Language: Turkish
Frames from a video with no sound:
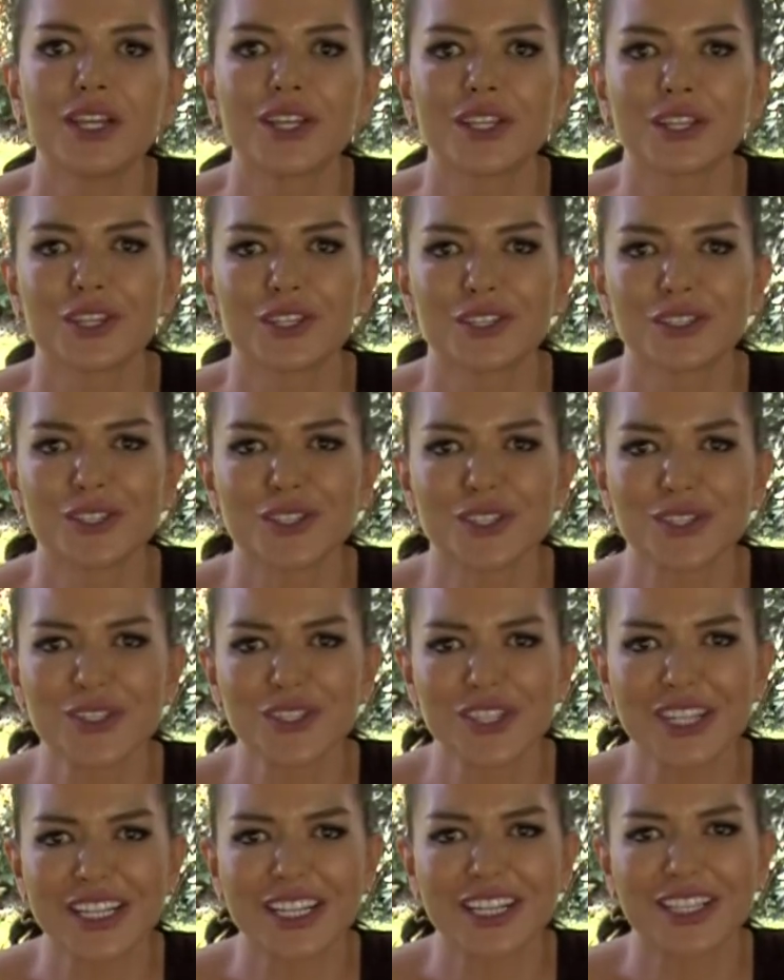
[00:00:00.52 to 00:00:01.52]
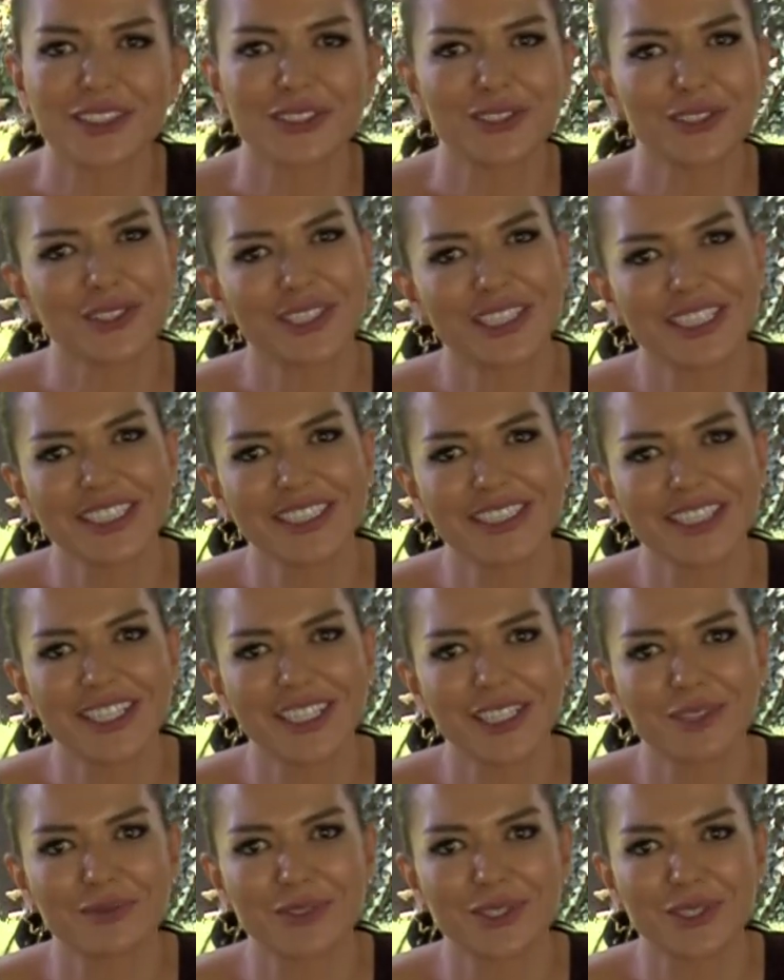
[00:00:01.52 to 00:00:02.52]
Göz Özceylan ünlülere
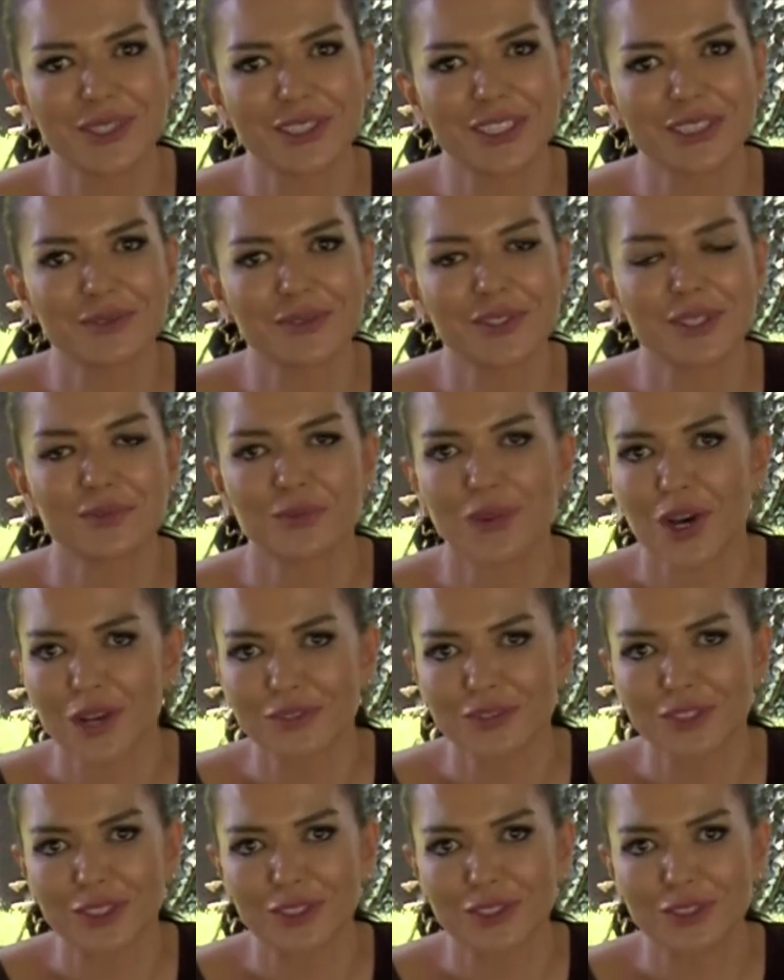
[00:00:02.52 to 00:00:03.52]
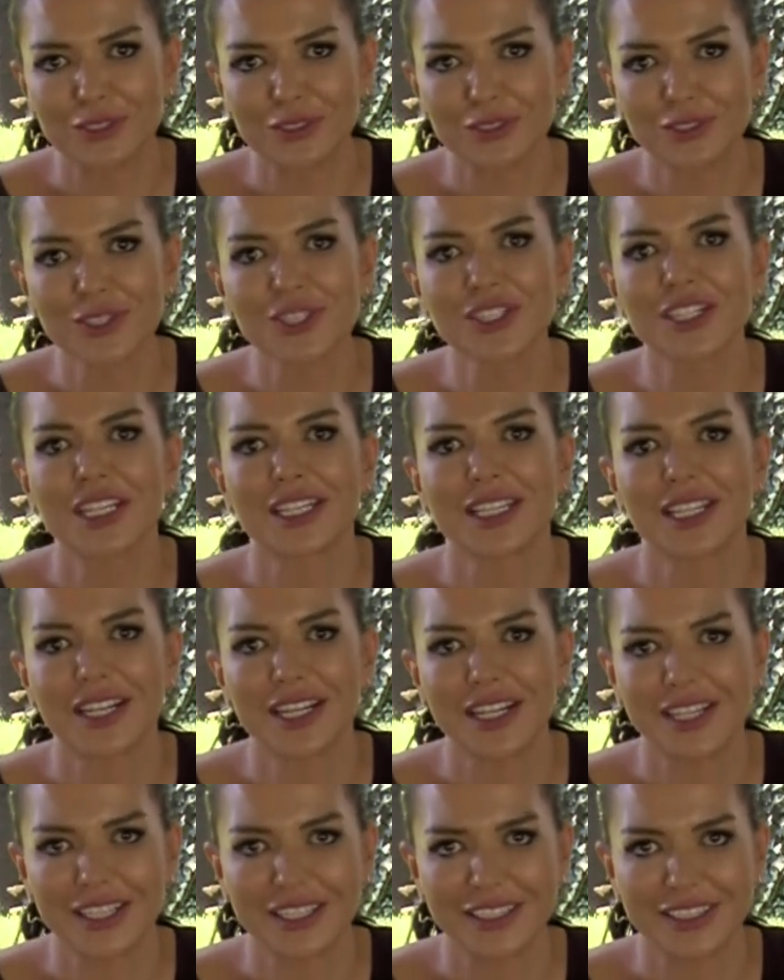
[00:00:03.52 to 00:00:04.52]
dair programımızın bu haftaki konu Şeyda
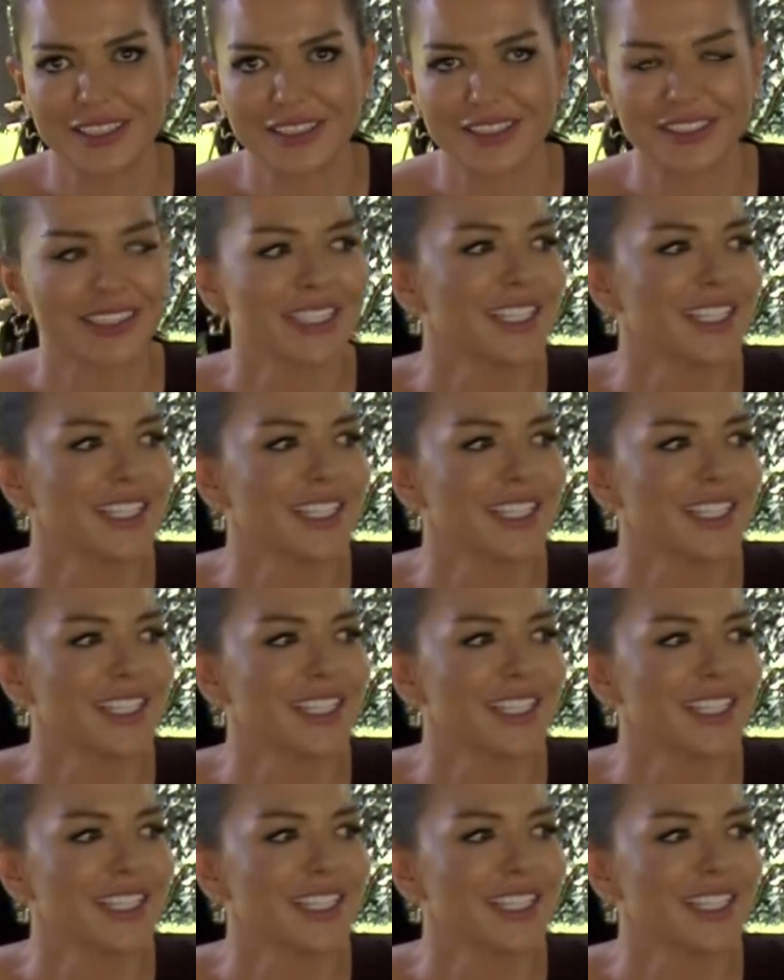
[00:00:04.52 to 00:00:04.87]
Aydın.